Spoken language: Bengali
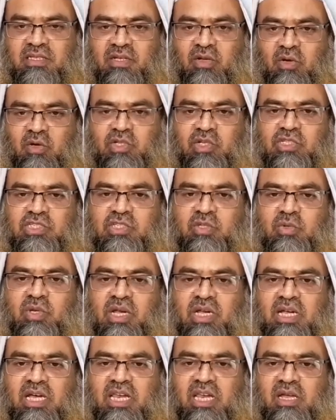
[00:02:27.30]
ওইটা হচ্ছে
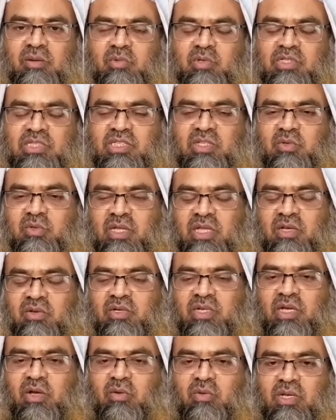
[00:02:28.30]
ওনার কারামতি ওনার
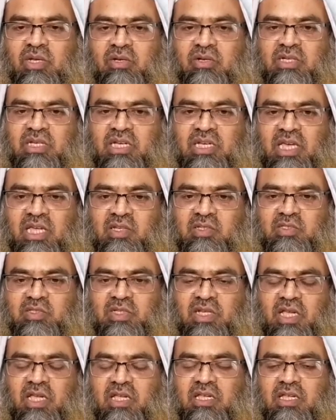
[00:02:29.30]
ওইটা ওনার ওইটা নিয়ে আলোচনা